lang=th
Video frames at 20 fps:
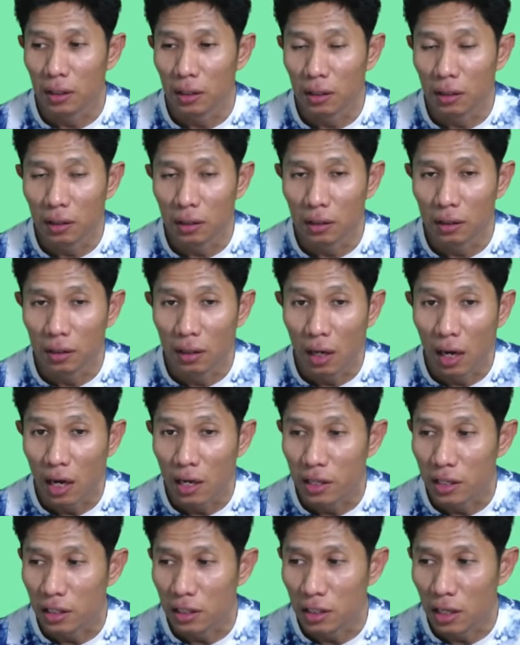อ
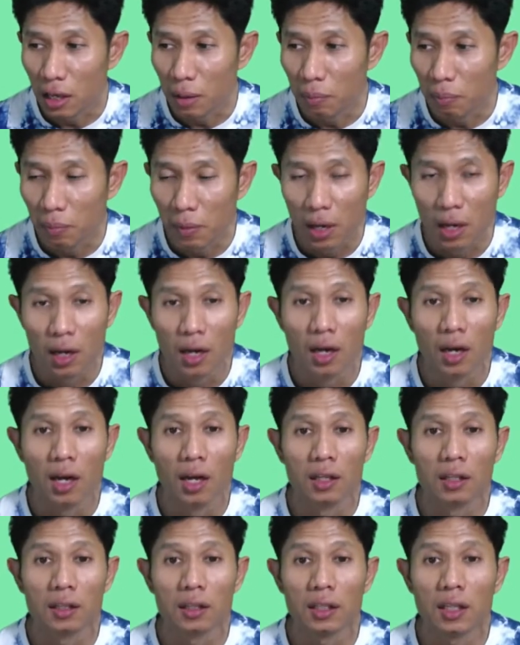หยิบ
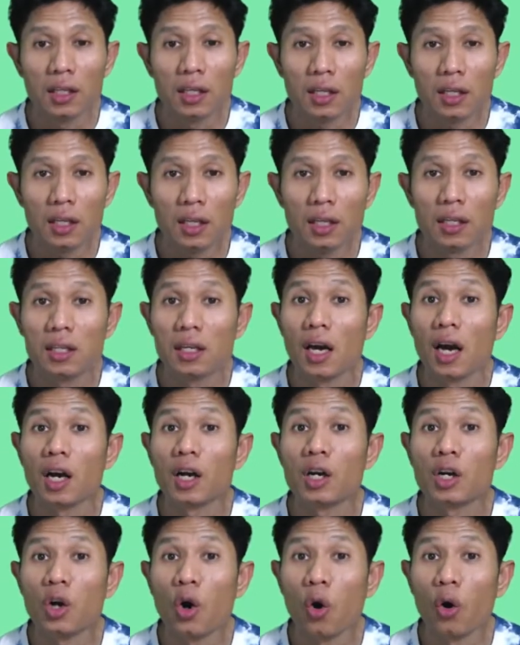ที่
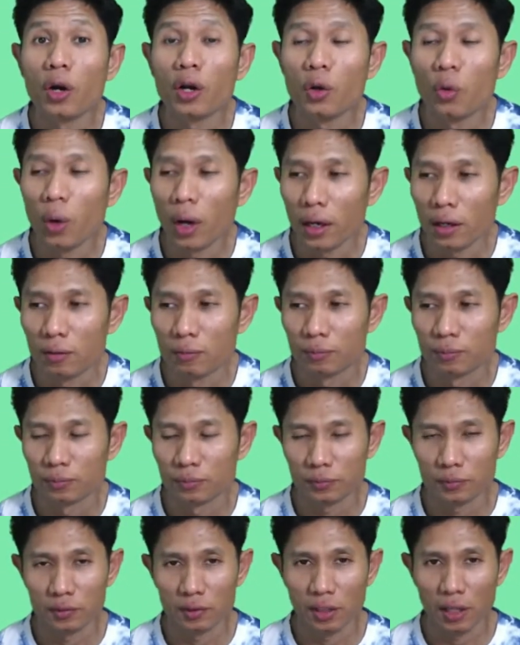โกนหนวด
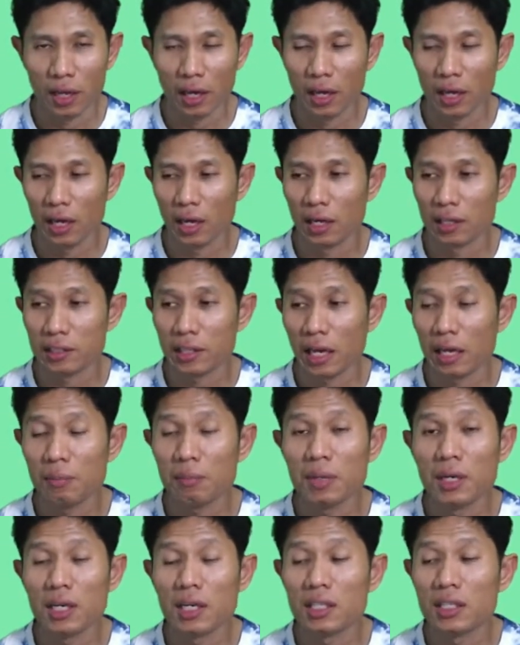นะใช้
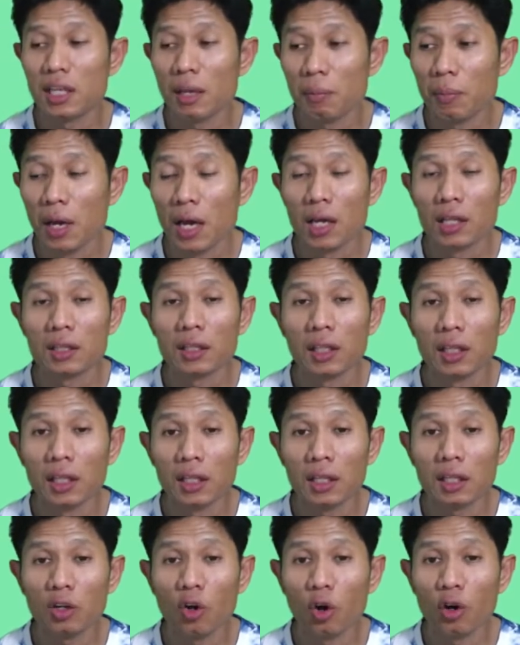มือหยิบ
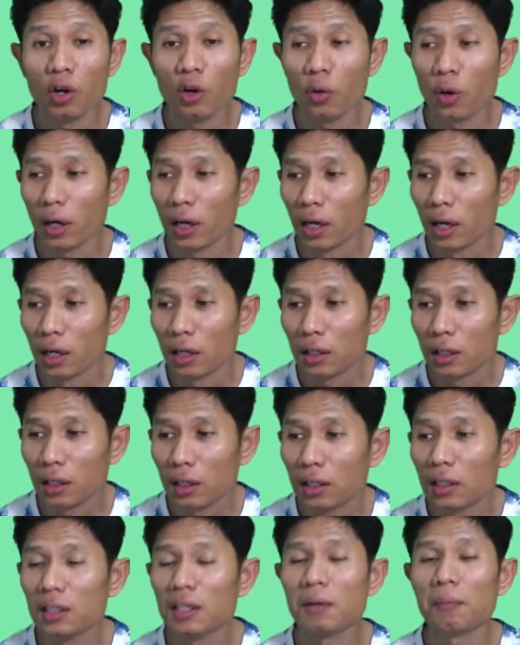ที่โกนหนวด
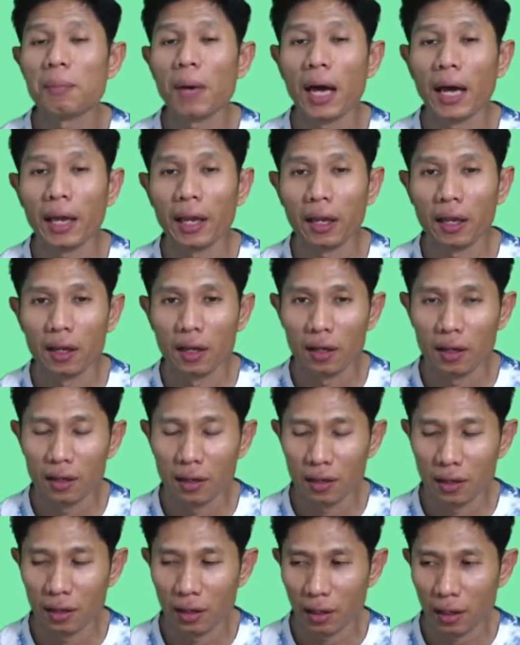ขึ้นไป
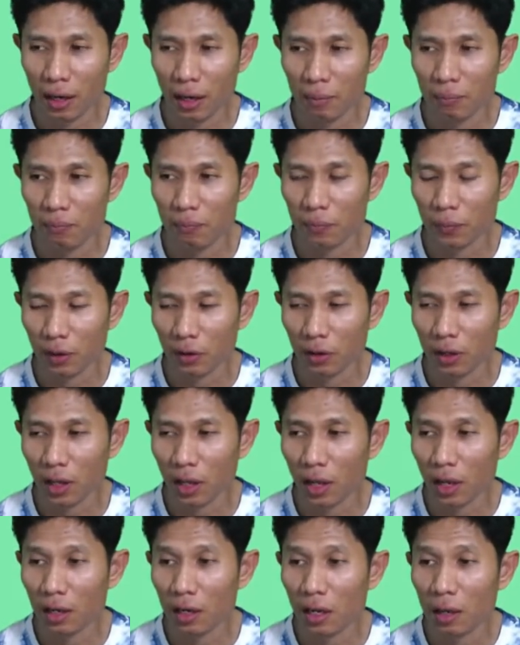นะครับ โอเค
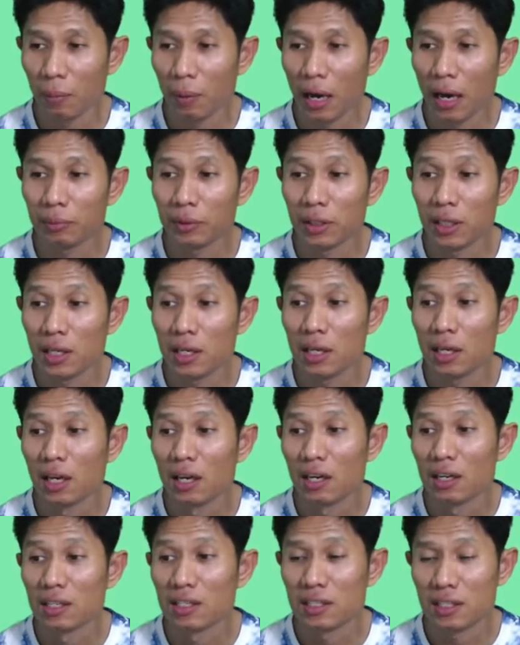ในภาพที่
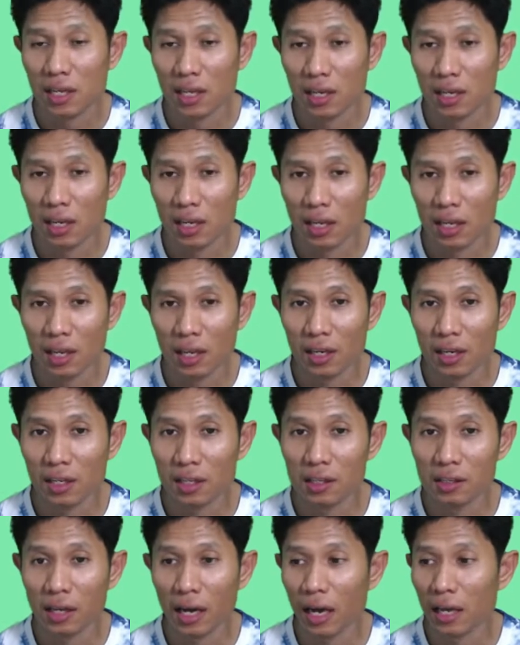4 นี้ อันนี้
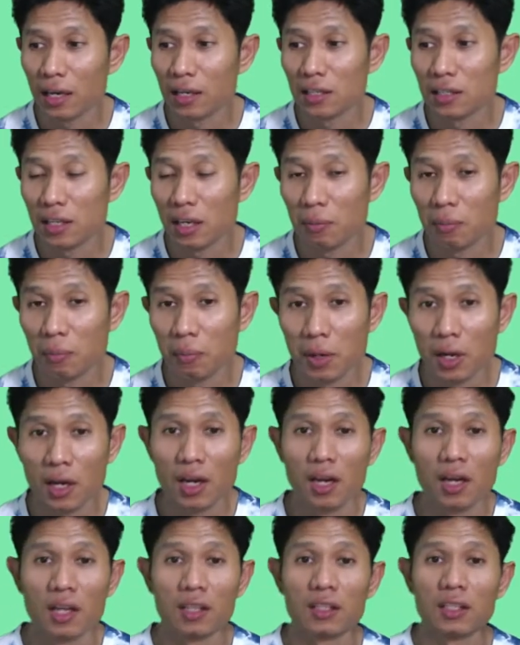คือการหยิบ
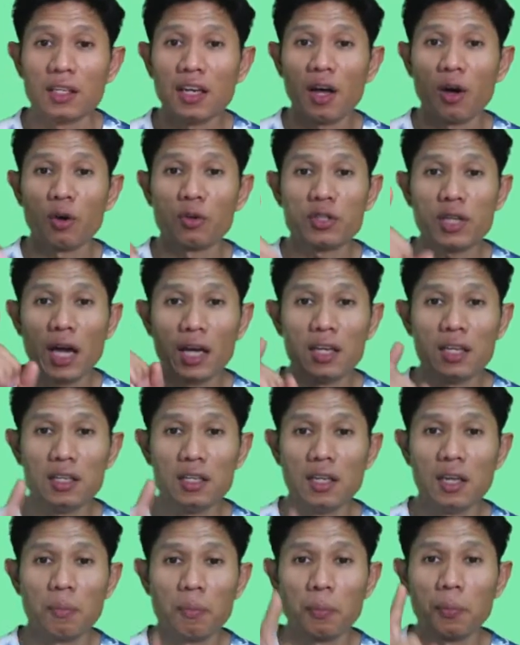ที่เราใช้ห
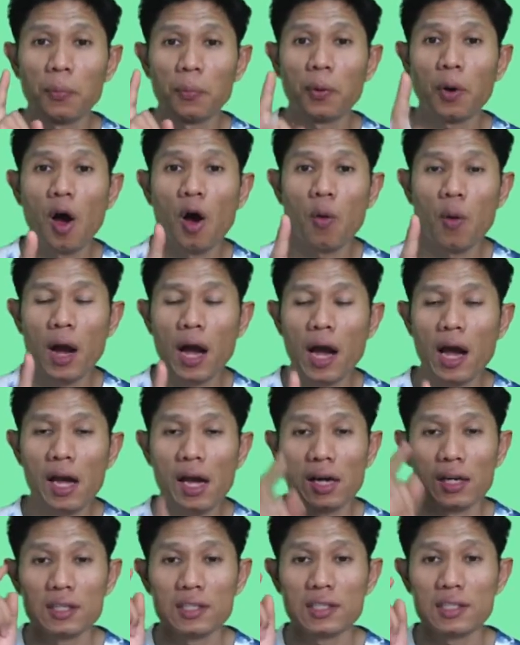ยิบเพราะว่า
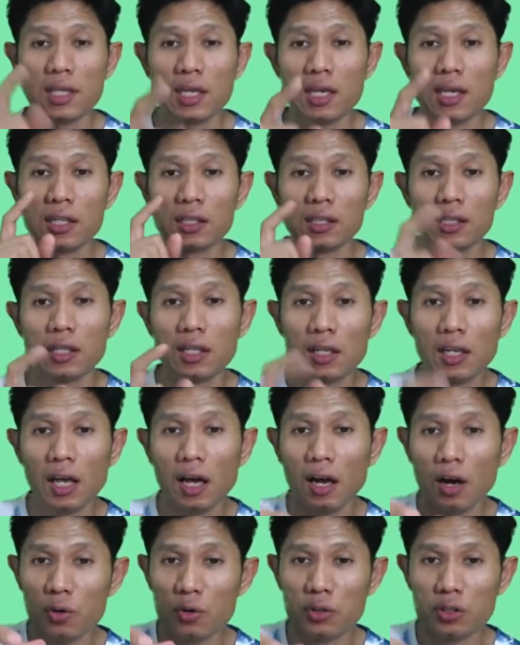สิ่งที่
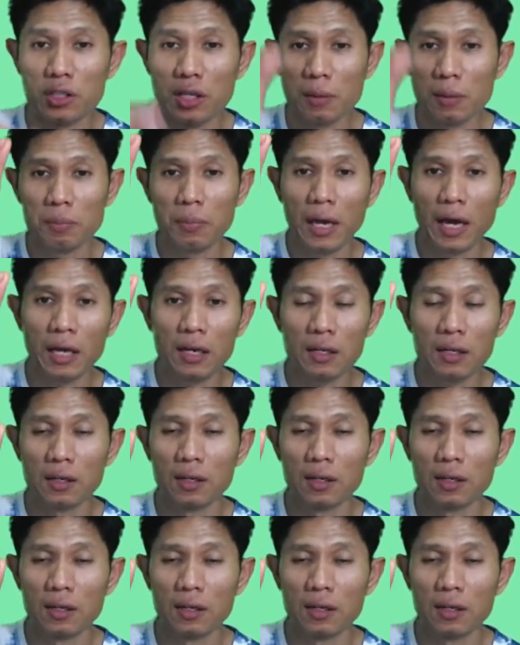เราหยิบนั้น